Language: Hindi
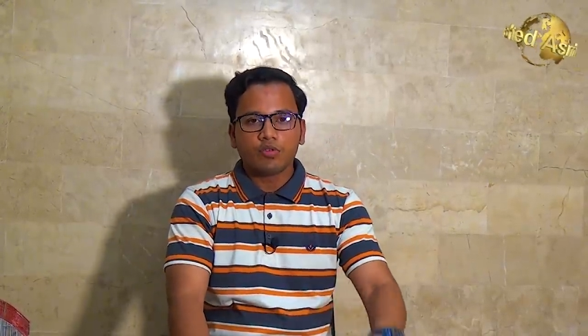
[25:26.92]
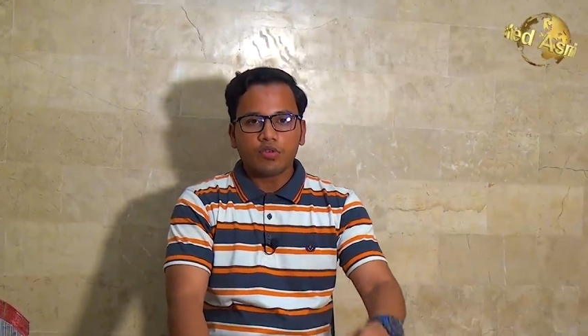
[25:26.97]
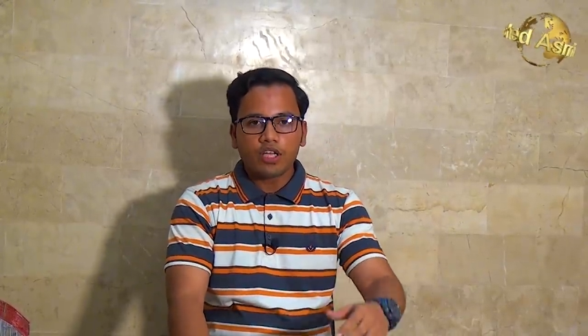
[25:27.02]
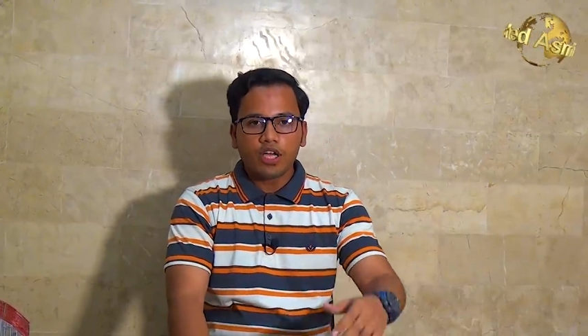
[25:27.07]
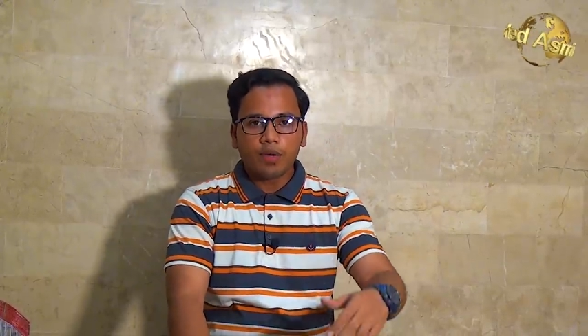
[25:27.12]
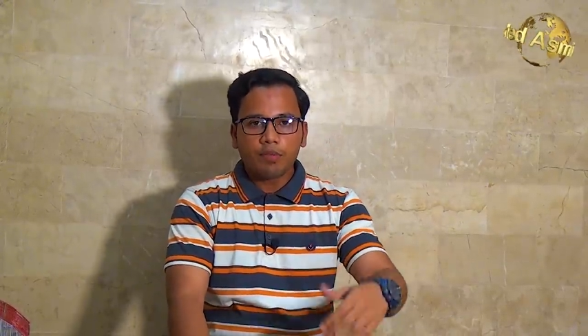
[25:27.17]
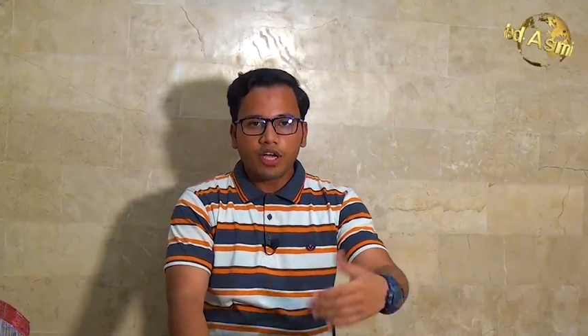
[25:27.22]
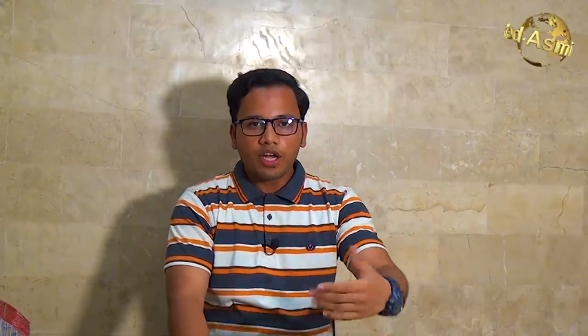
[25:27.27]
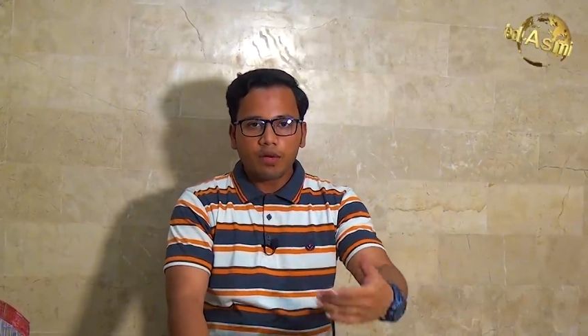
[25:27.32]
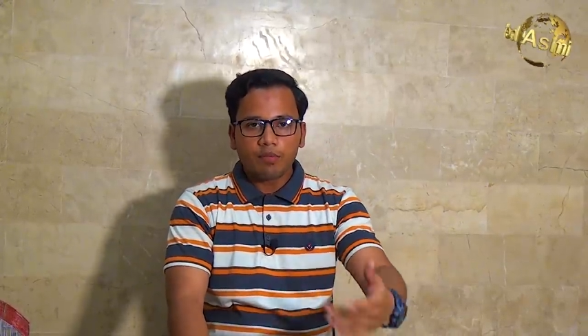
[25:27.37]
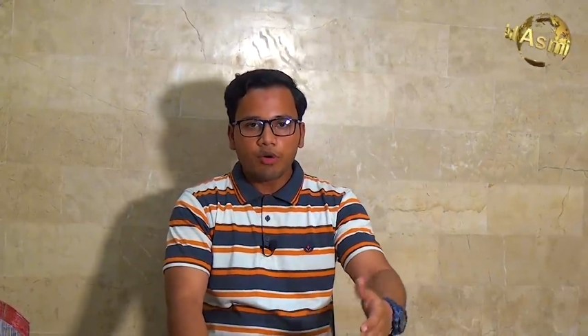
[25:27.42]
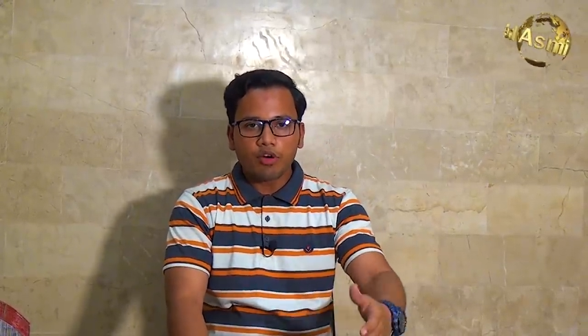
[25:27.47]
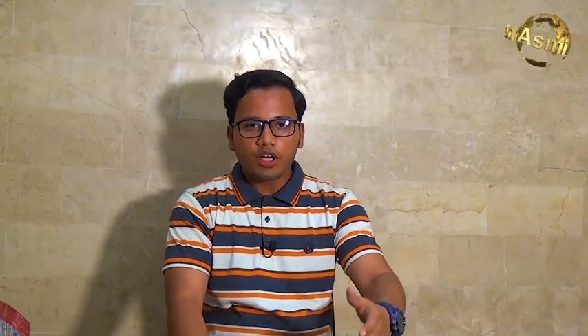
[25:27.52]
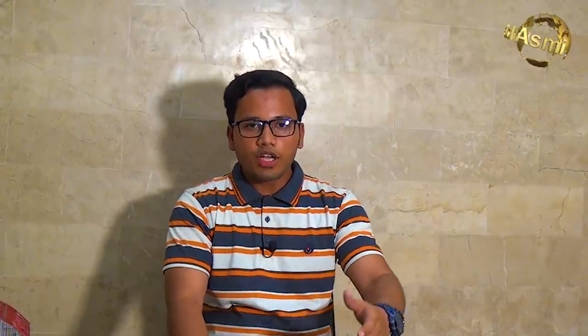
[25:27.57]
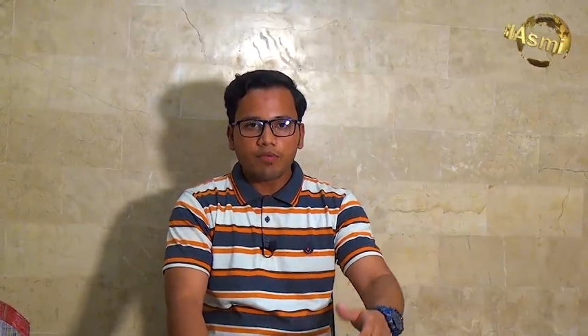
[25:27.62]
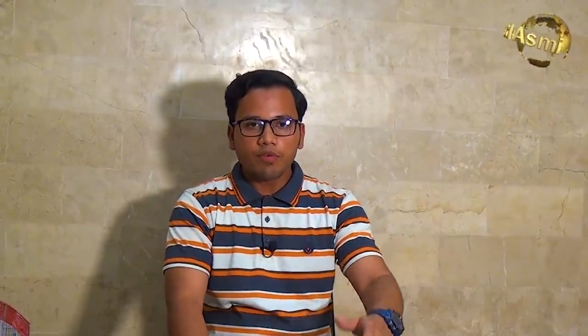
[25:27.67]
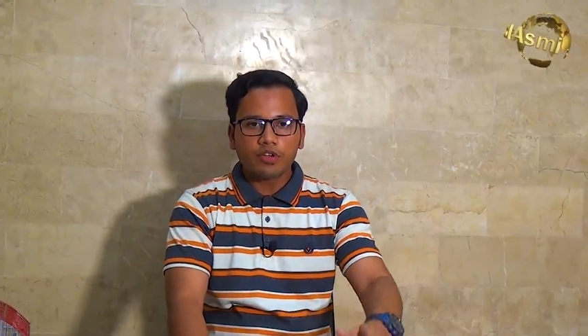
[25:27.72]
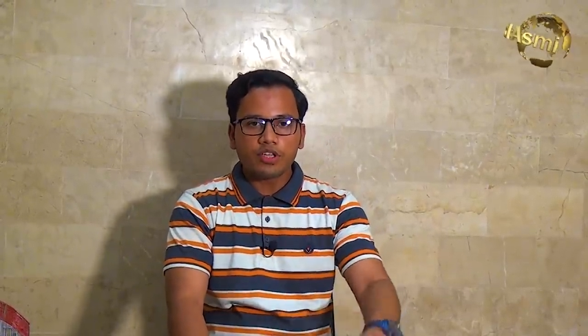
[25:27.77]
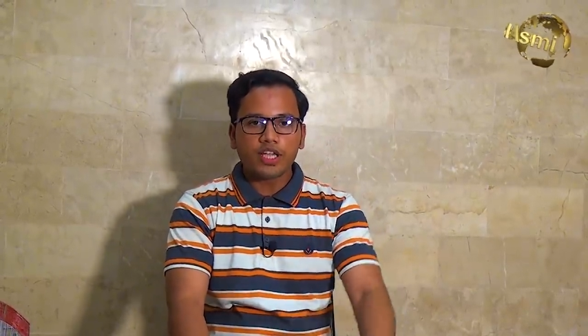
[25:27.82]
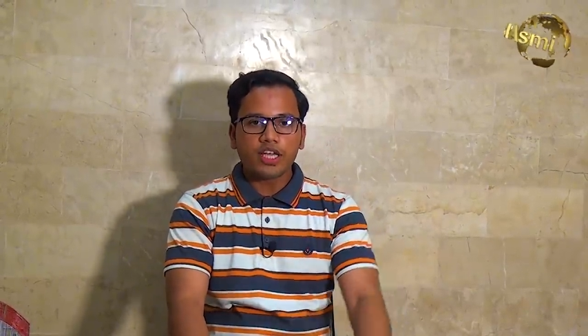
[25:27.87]
तो ये हमारा
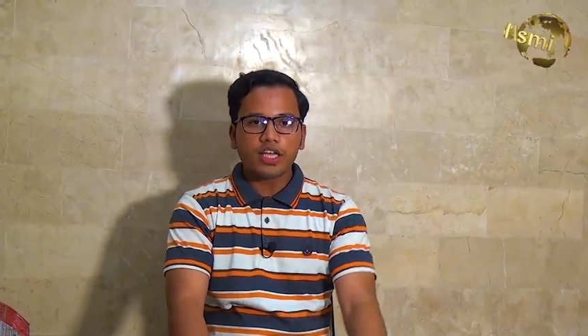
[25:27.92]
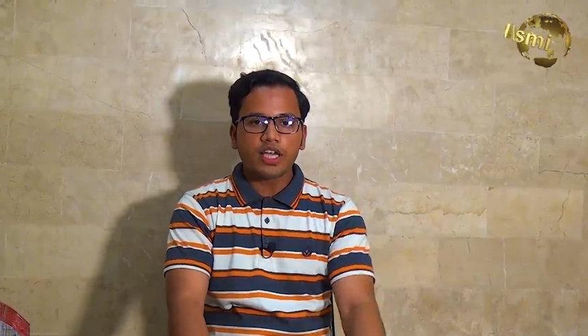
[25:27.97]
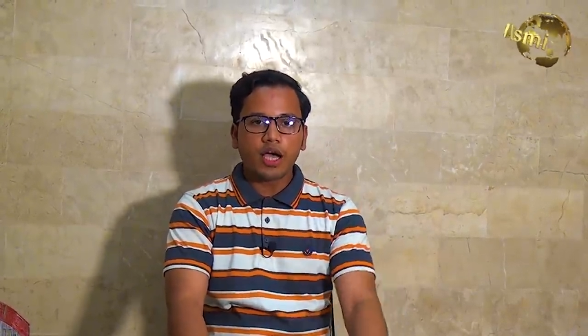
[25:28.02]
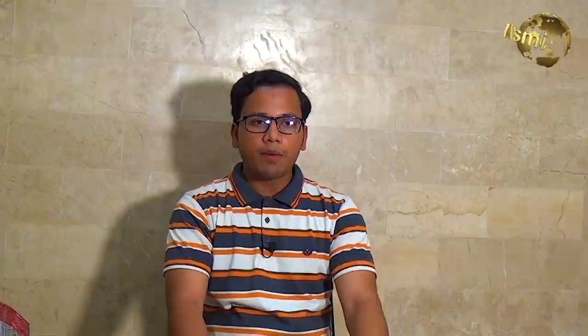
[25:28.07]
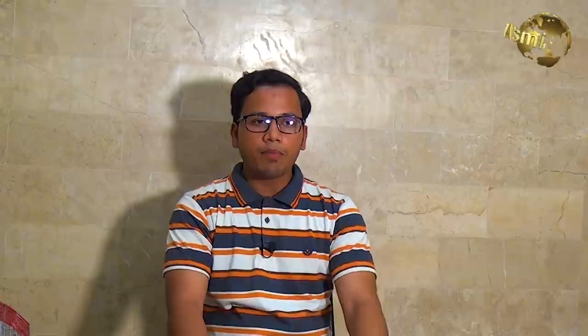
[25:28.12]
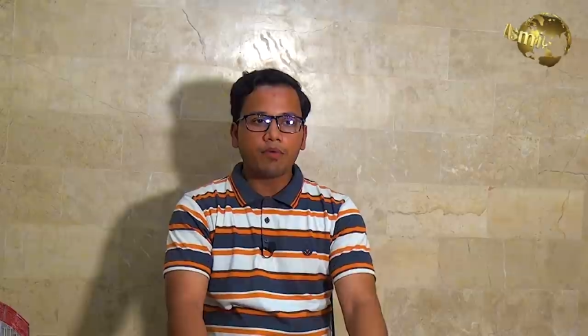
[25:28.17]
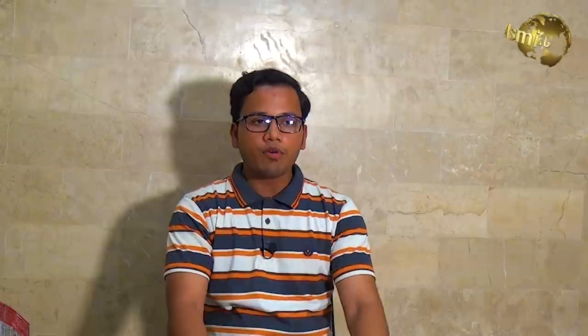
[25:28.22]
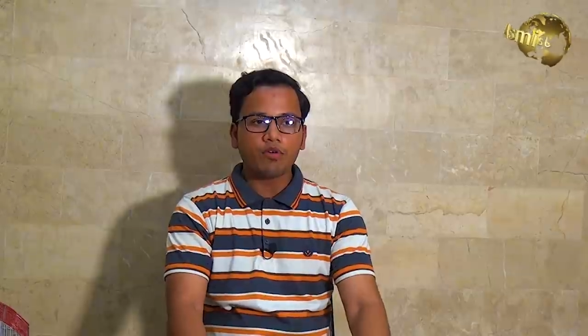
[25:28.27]
मोटिव होता है कि आप